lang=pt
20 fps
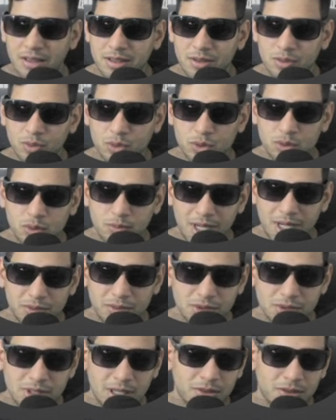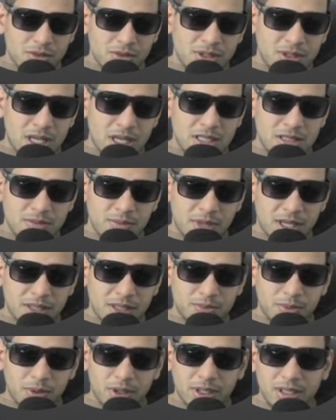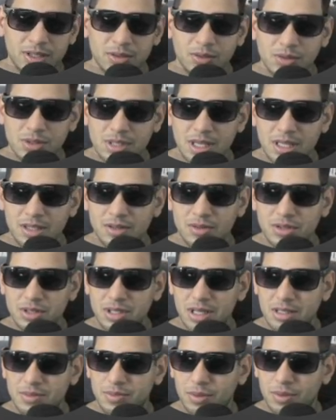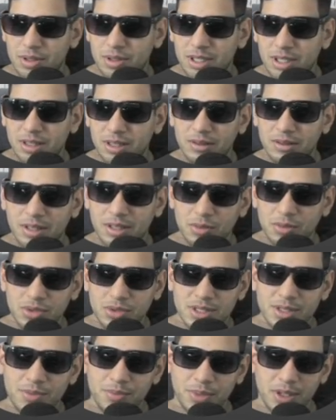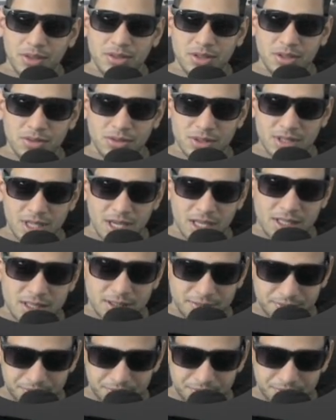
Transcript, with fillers: a usar Windows 7, mas porém não usa Windows 10 porque não tem um desempenho de Windows 7.